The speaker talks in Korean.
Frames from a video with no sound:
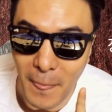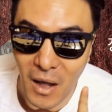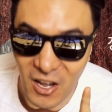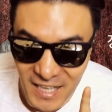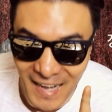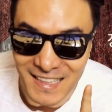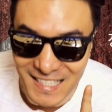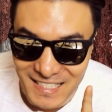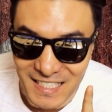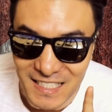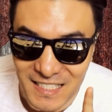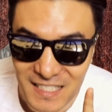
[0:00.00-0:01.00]
느
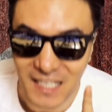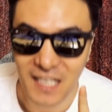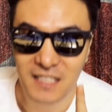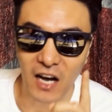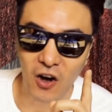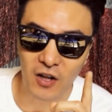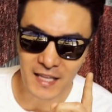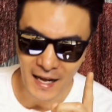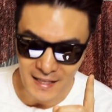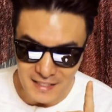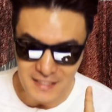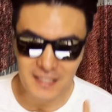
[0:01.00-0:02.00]
attendance 자
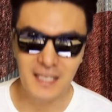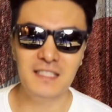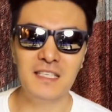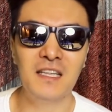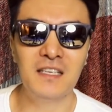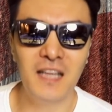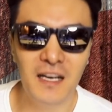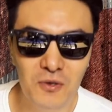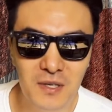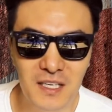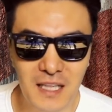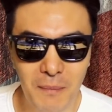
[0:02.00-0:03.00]
attendance가 찍히는
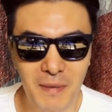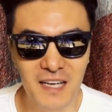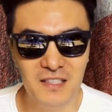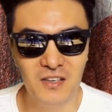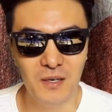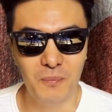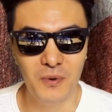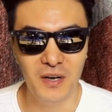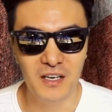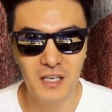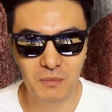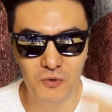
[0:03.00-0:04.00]
학교들이 있단 말이야 성적표에
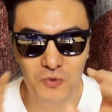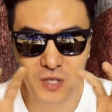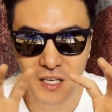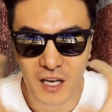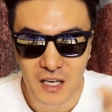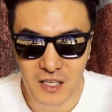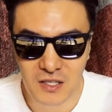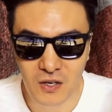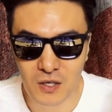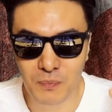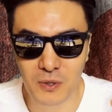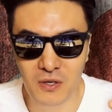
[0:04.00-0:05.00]
그러면 우리 이
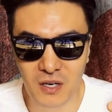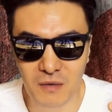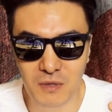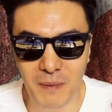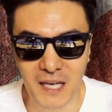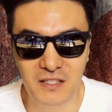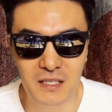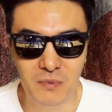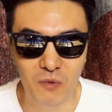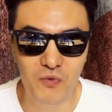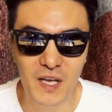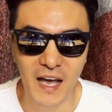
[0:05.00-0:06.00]
성적표도 여러분들 봐서 이거
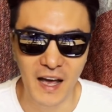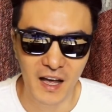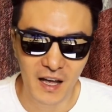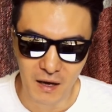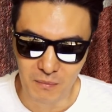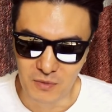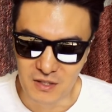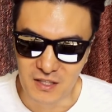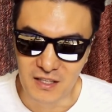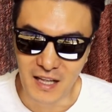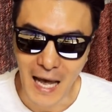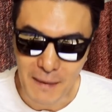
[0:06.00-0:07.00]
위에
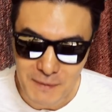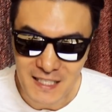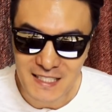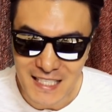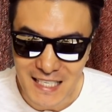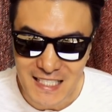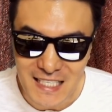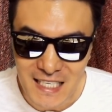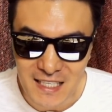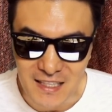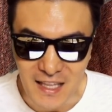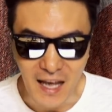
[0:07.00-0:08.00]
무슨 absence가
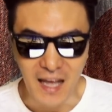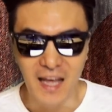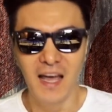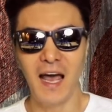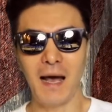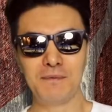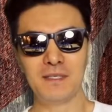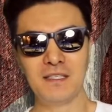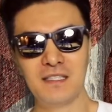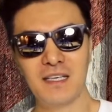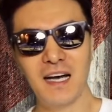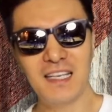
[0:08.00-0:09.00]
찍히는데
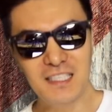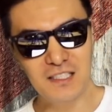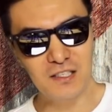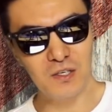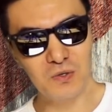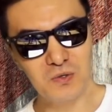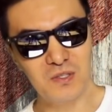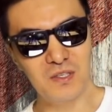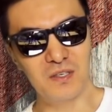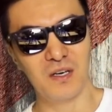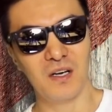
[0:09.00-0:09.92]
absence가 excused